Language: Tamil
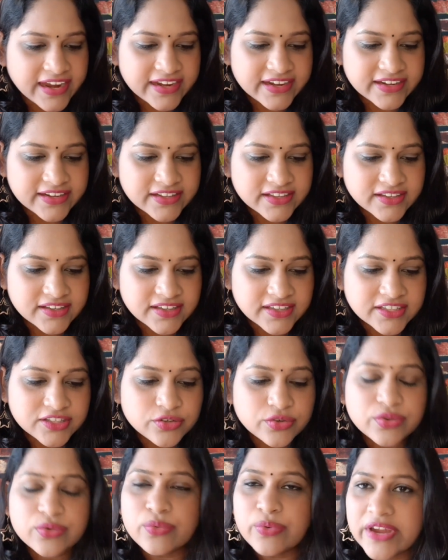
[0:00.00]
அண்ட்
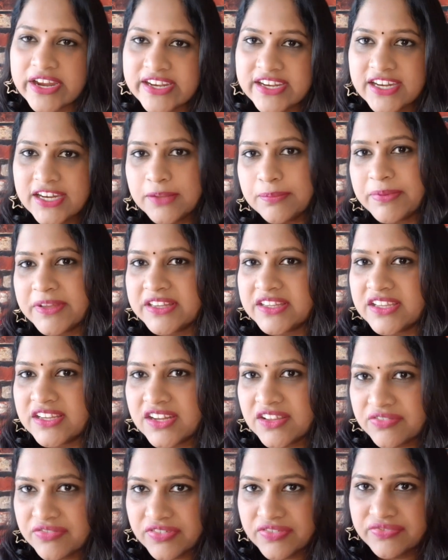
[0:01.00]
இதனோட குவான்டிட்டி
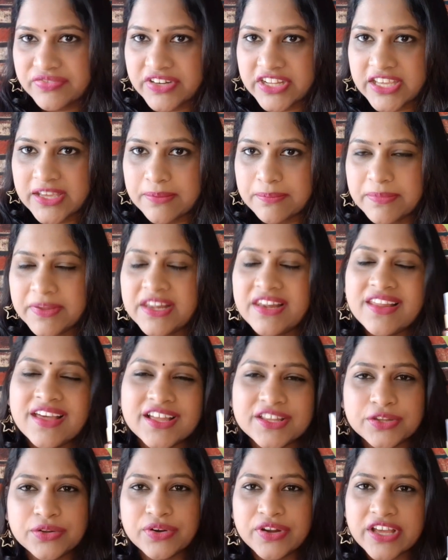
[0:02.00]
பார்த்திங்கன்னா ஃபிஃப்டி எம்எல்
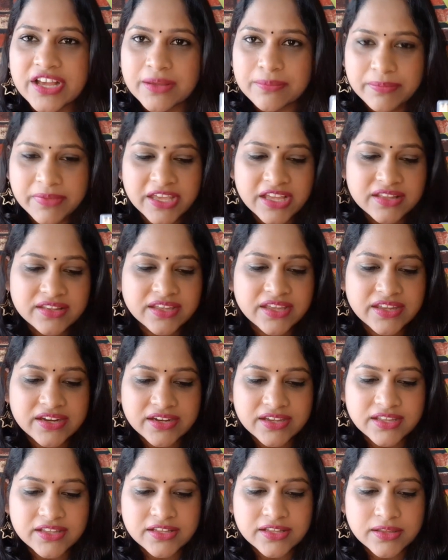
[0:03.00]
அதோட கம்மியாக தான்
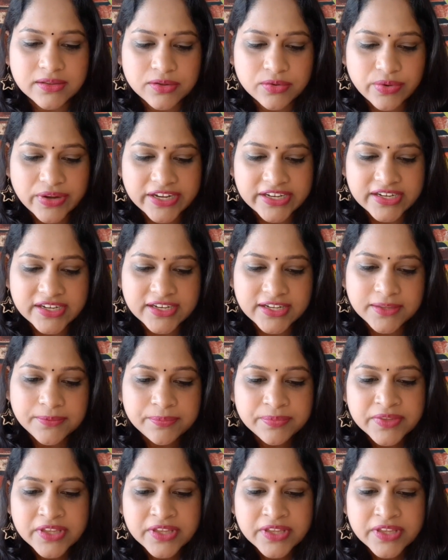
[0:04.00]
இருக்குது இந்த குவான்டிட்டி